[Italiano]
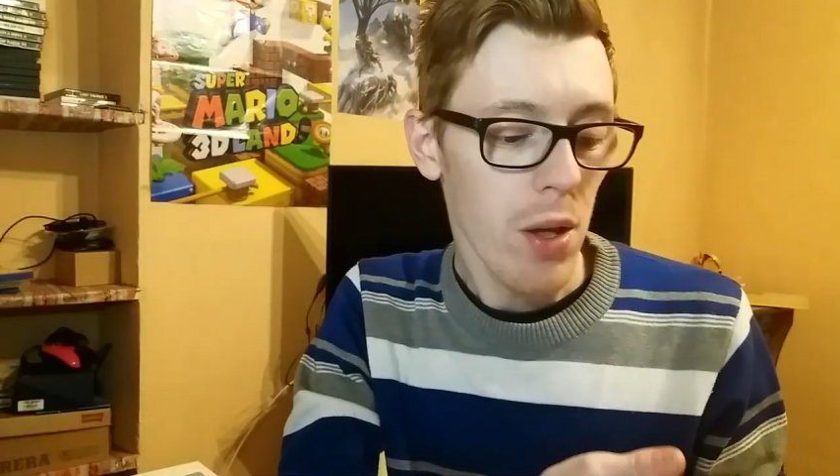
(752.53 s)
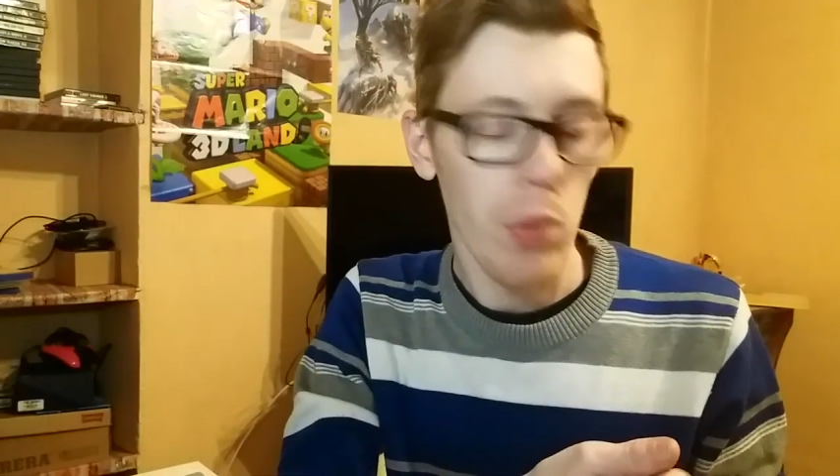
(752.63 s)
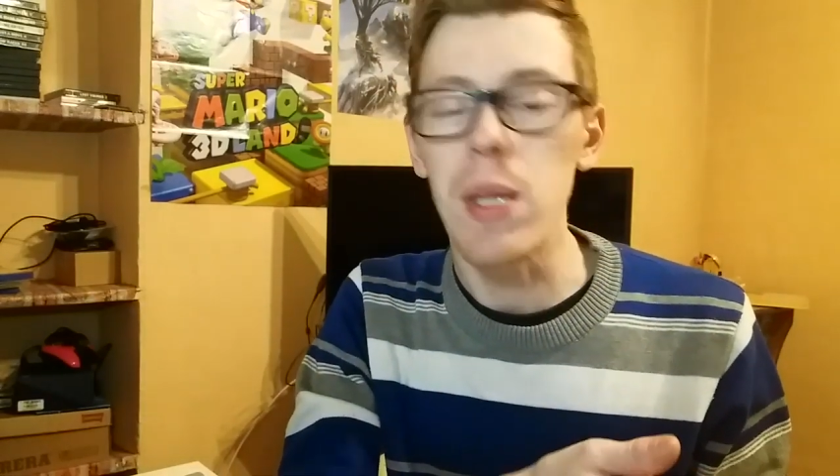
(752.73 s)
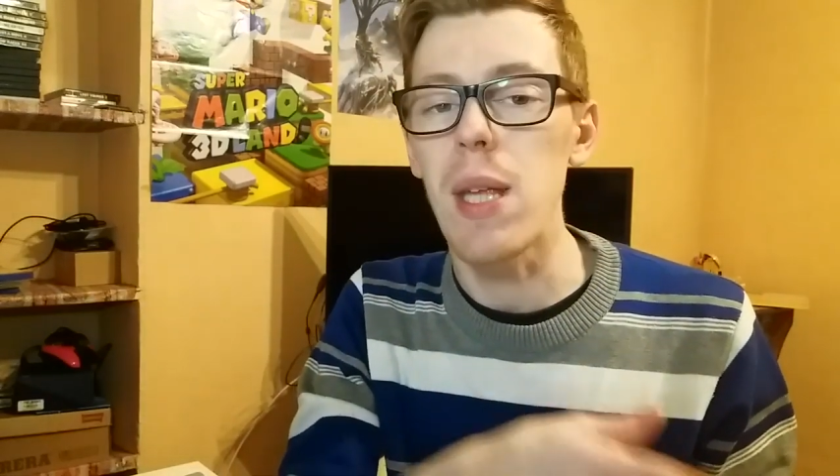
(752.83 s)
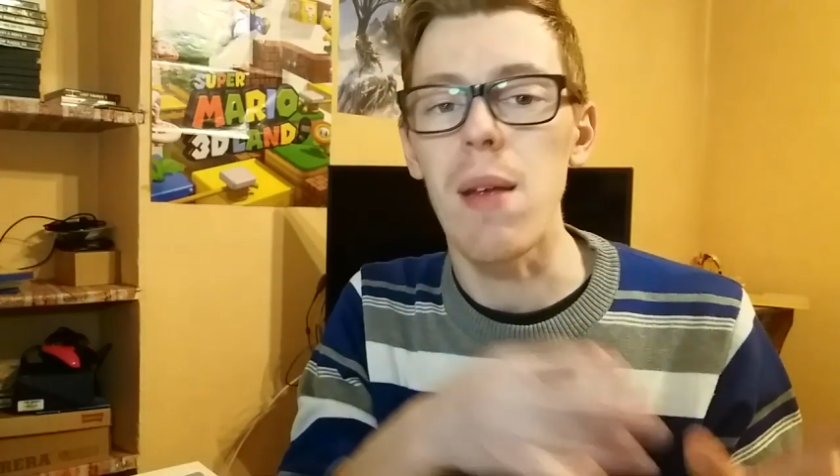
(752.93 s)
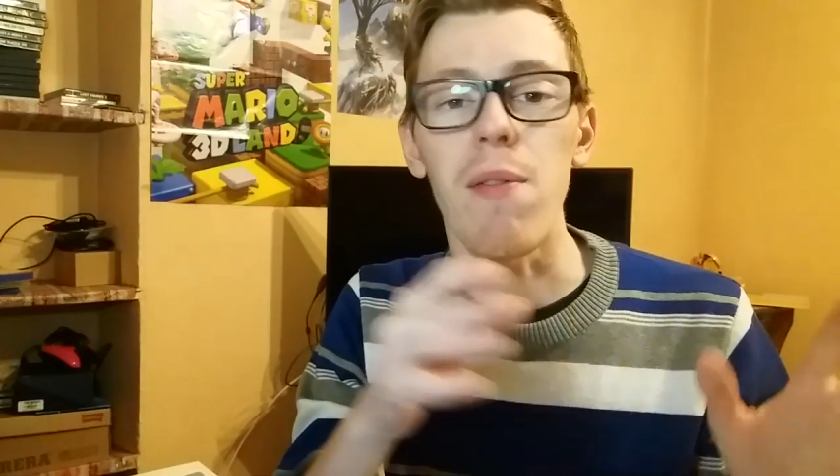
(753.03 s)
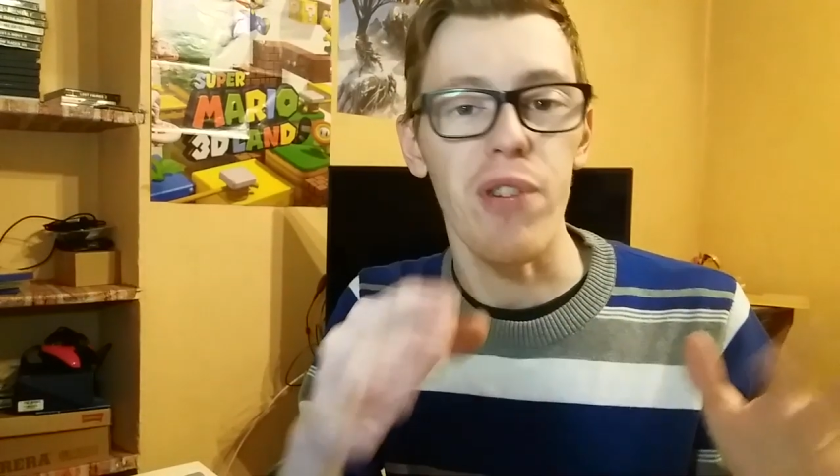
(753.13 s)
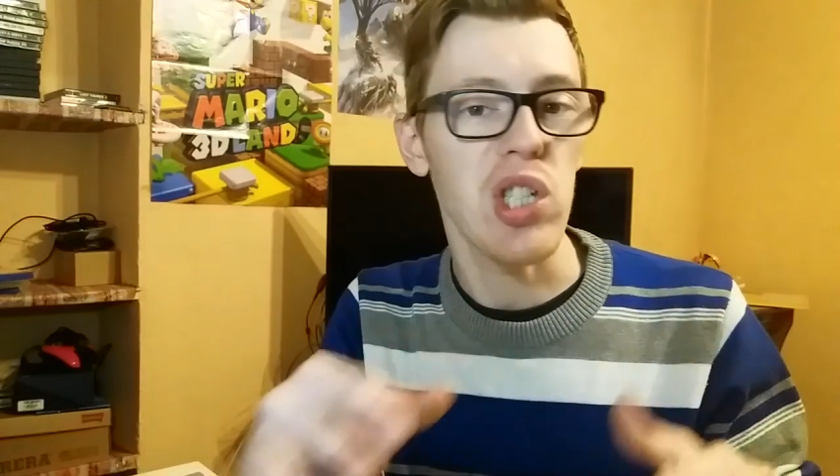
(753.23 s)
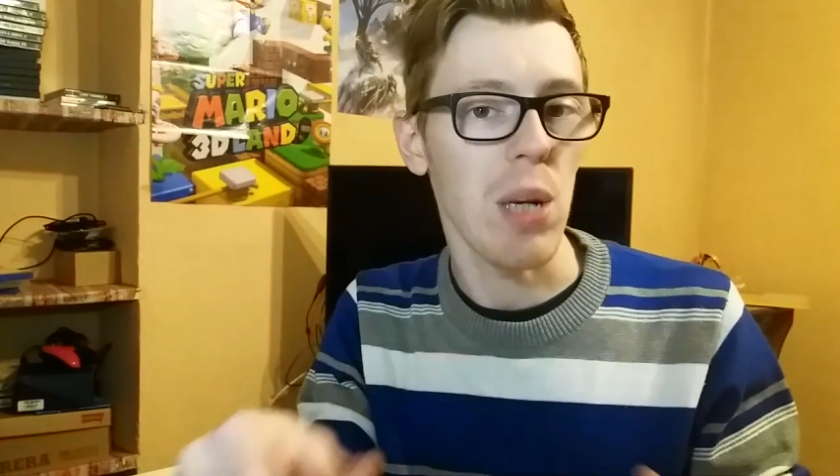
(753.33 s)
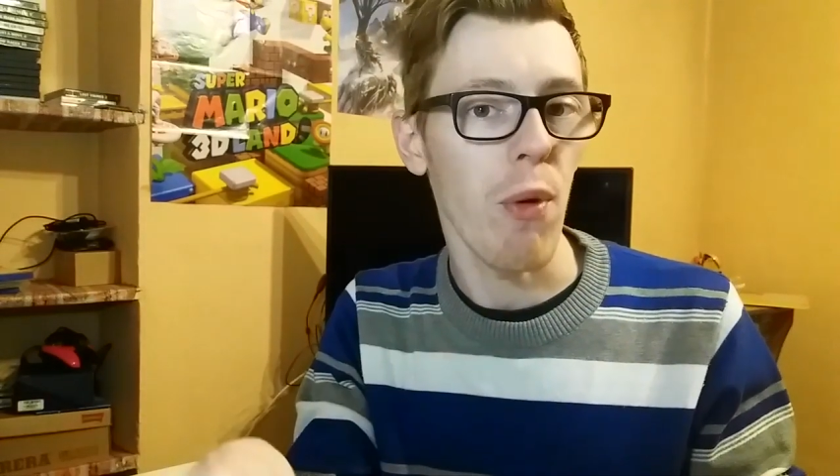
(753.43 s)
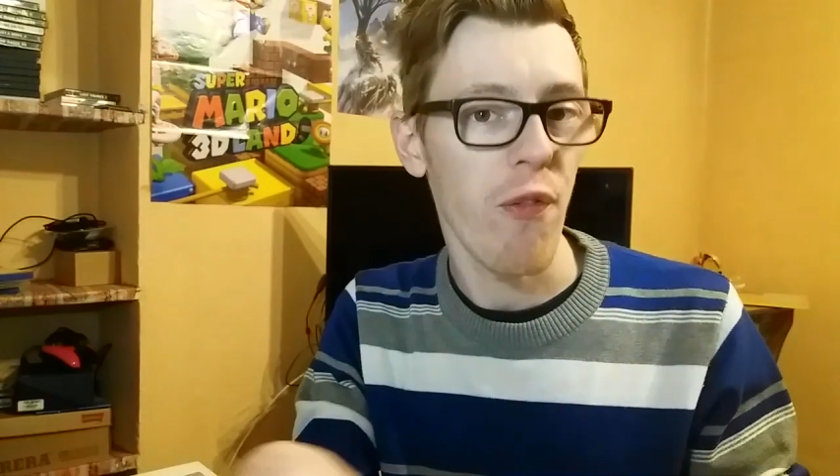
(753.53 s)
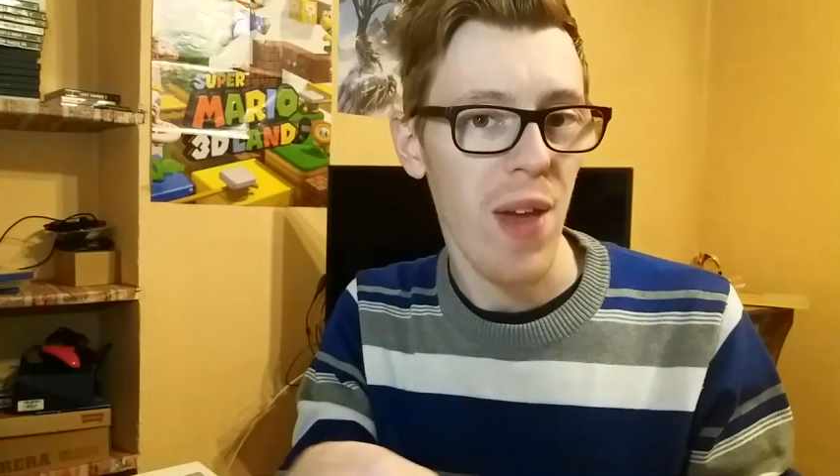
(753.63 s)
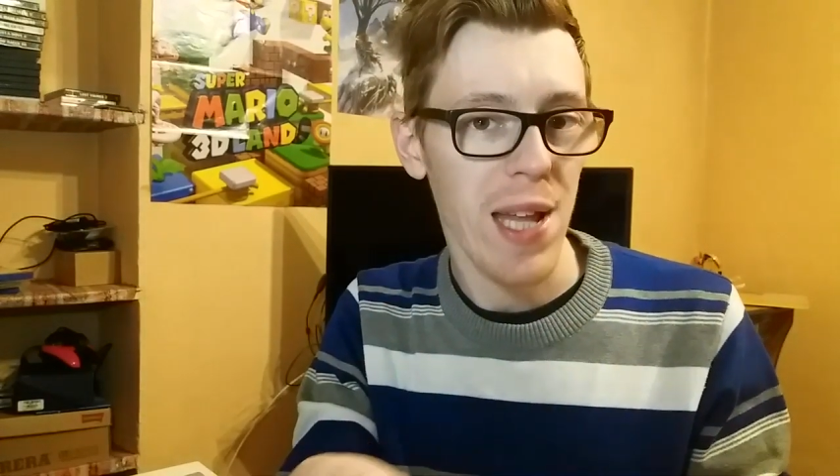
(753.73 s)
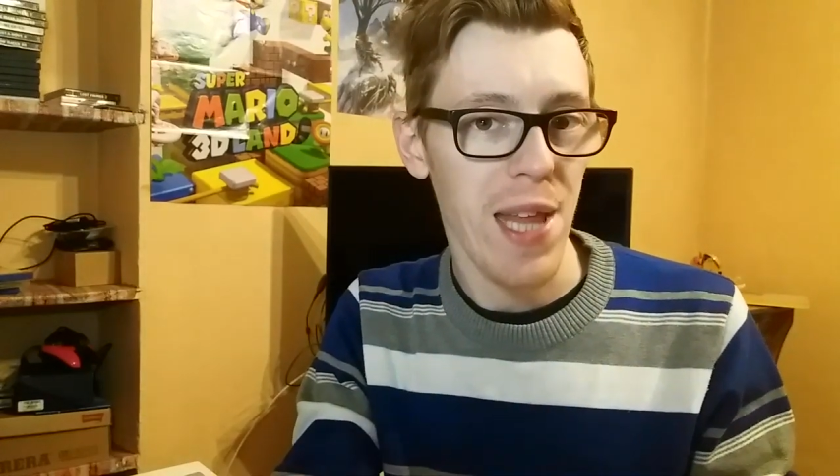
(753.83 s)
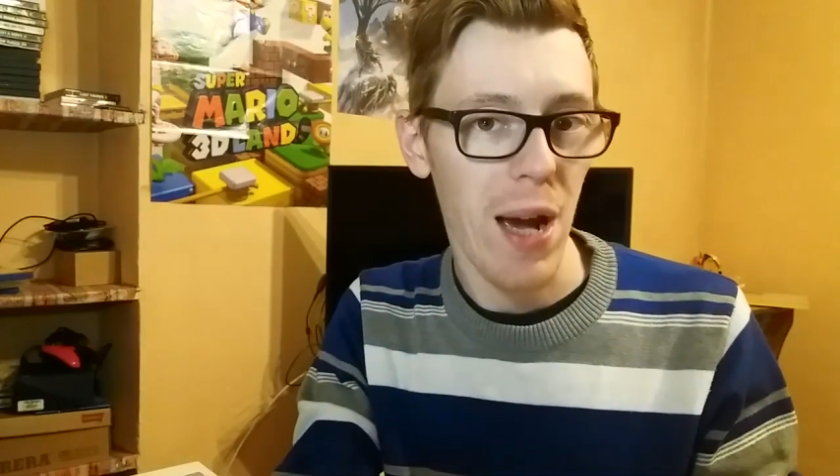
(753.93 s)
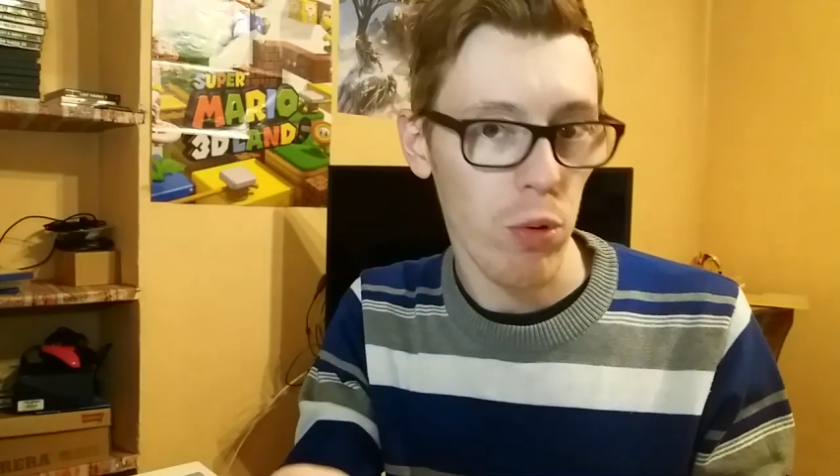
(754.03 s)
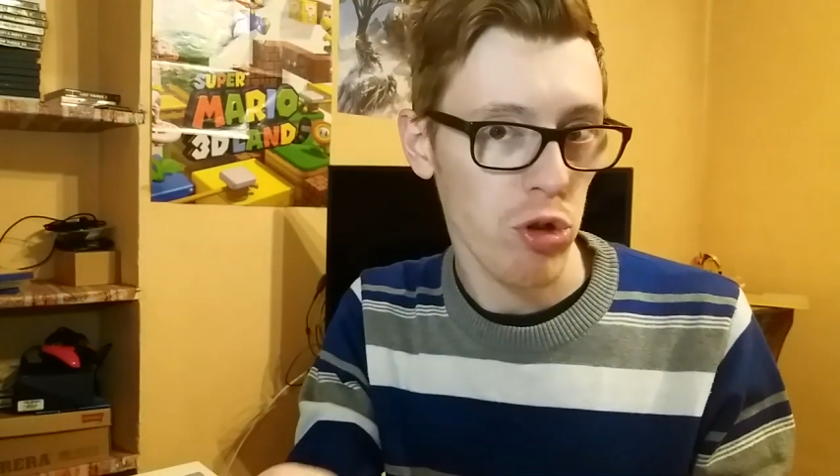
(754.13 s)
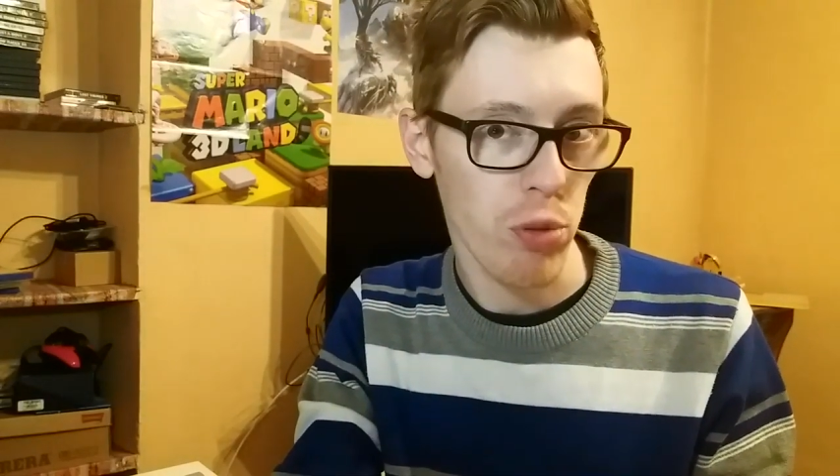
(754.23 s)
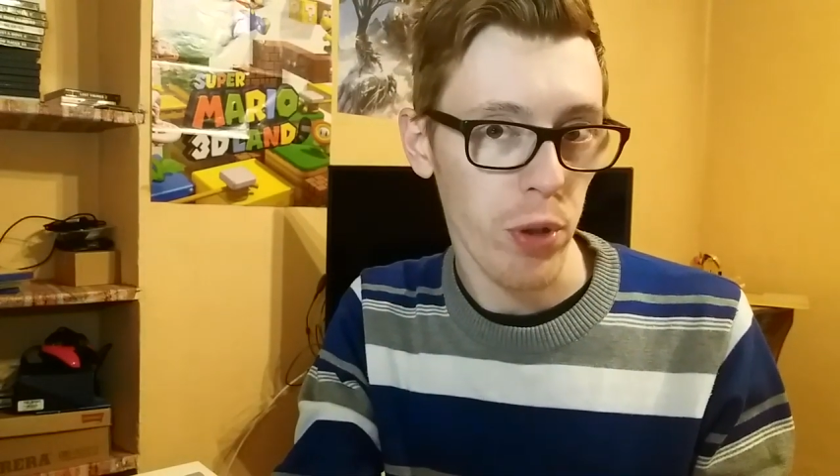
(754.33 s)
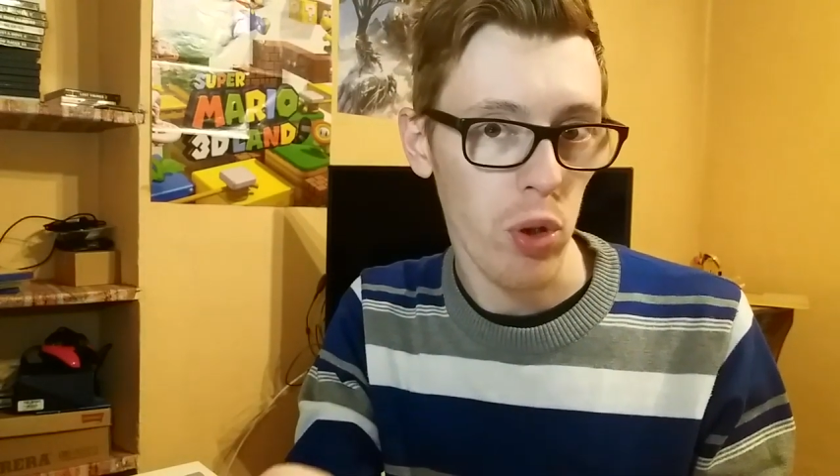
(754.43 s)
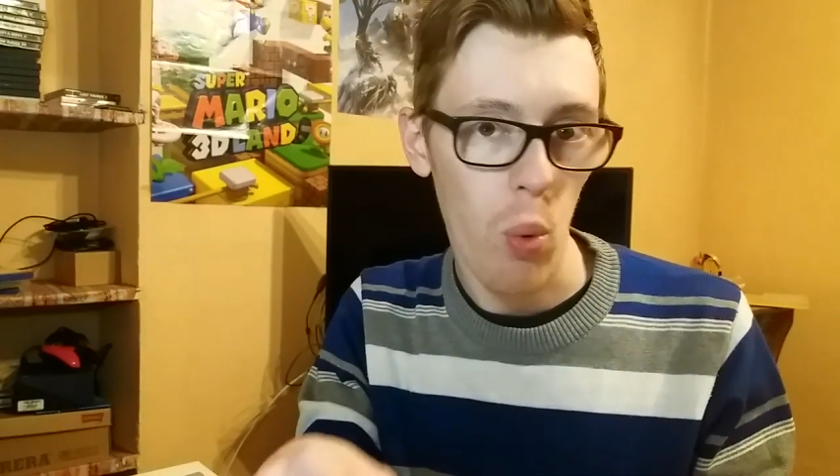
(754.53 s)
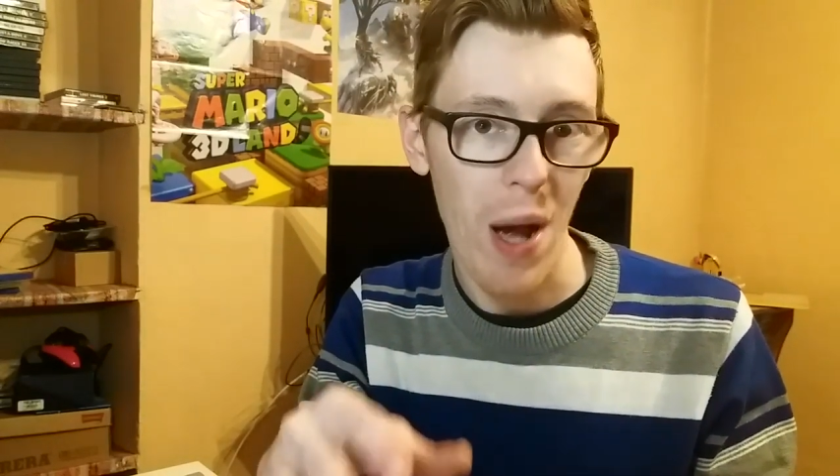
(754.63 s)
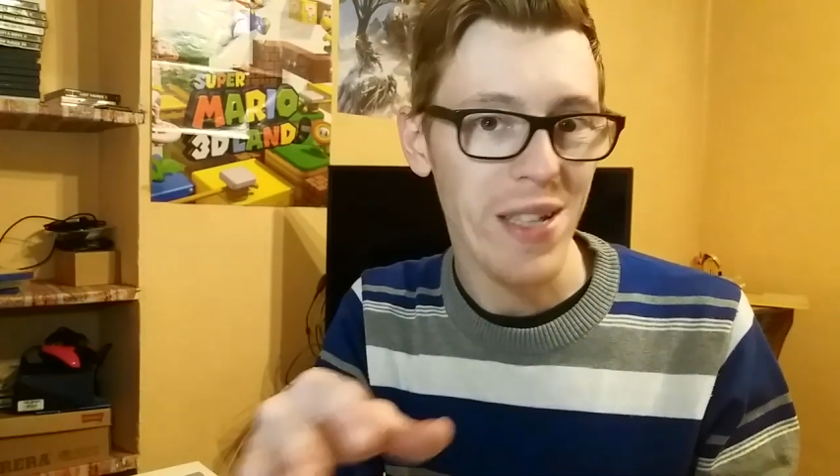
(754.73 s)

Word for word: quindi facciamo fede a questo periodo qua,